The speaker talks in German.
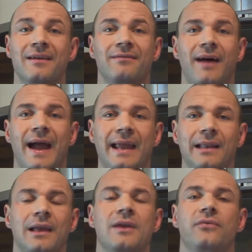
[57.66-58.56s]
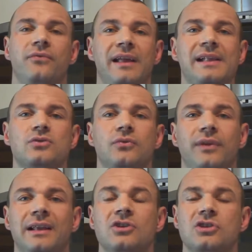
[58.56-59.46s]
Weil viel zu
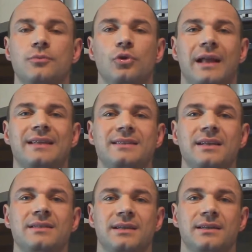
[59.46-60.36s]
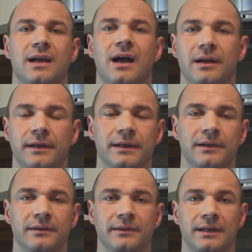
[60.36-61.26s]
viele Stimulantien sich
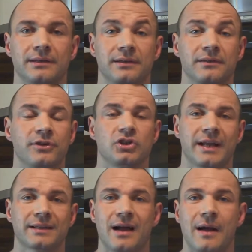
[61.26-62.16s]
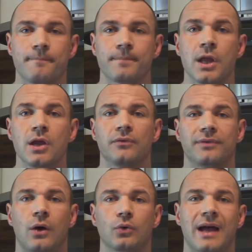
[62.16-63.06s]
da, äh, da drin versteckt haben.
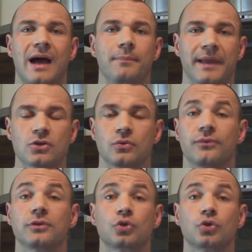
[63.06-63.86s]
Frauen haben eh schon von